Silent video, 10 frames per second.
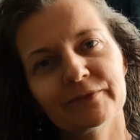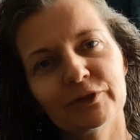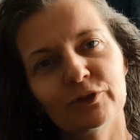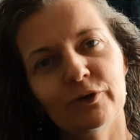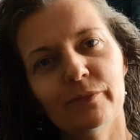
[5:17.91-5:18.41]

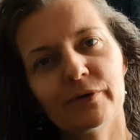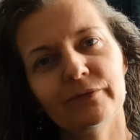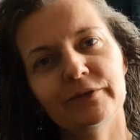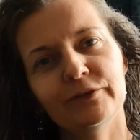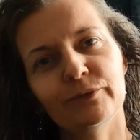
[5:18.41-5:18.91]
Czy dobro
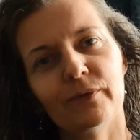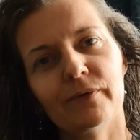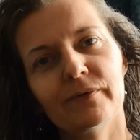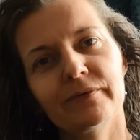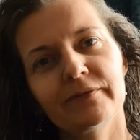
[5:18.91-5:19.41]
i zło
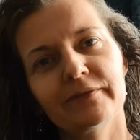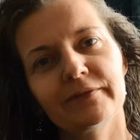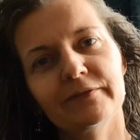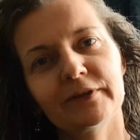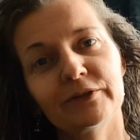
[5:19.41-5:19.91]

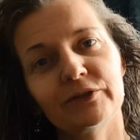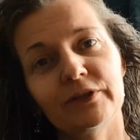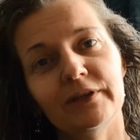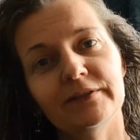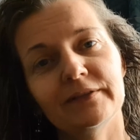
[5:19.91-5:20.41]

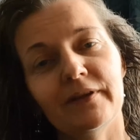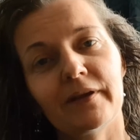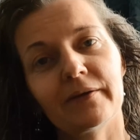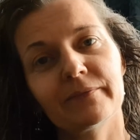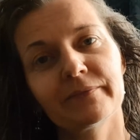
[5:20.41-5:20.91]
faktycznie istnieje.